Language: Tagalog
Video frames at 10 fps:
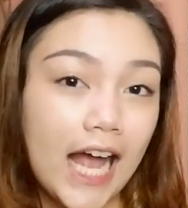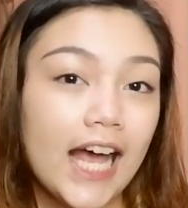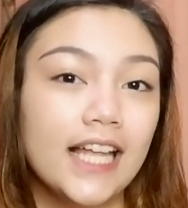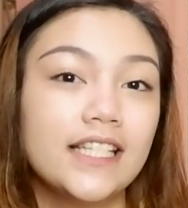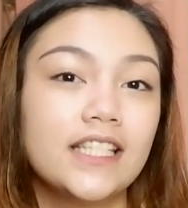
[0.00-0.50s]

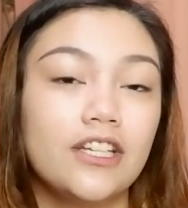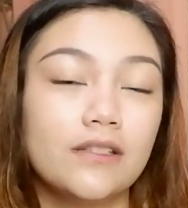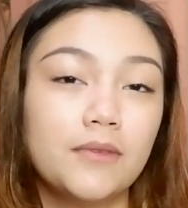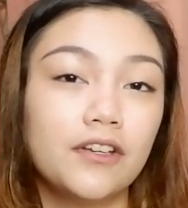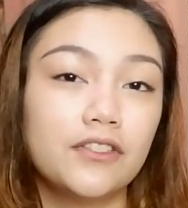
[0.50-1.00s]
hands
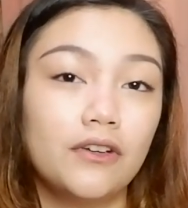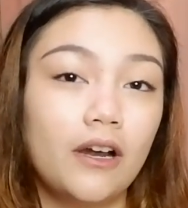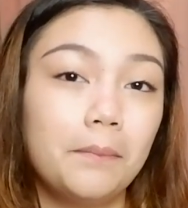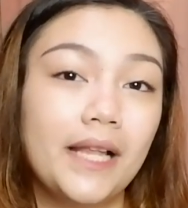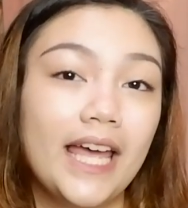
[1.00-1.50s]
just because
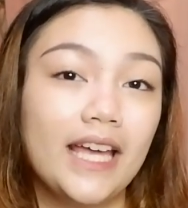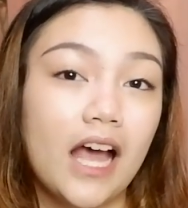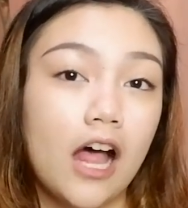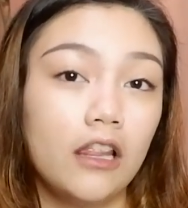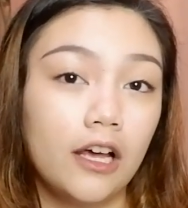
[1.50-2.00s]
you're
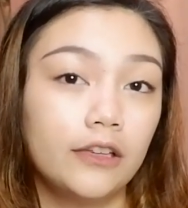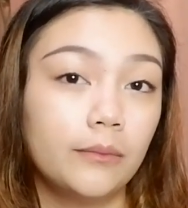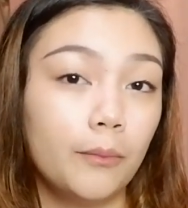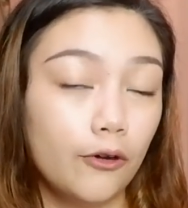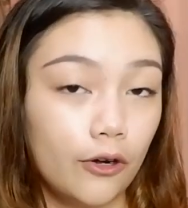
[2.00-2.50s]
applying a lot
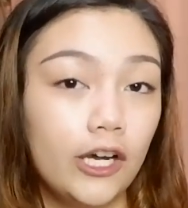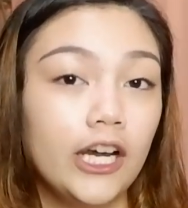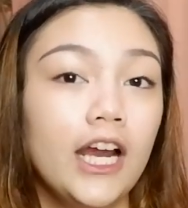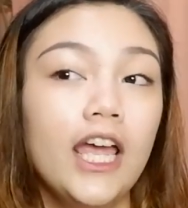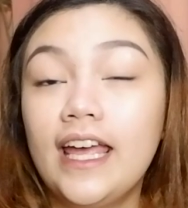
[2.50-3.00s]
more.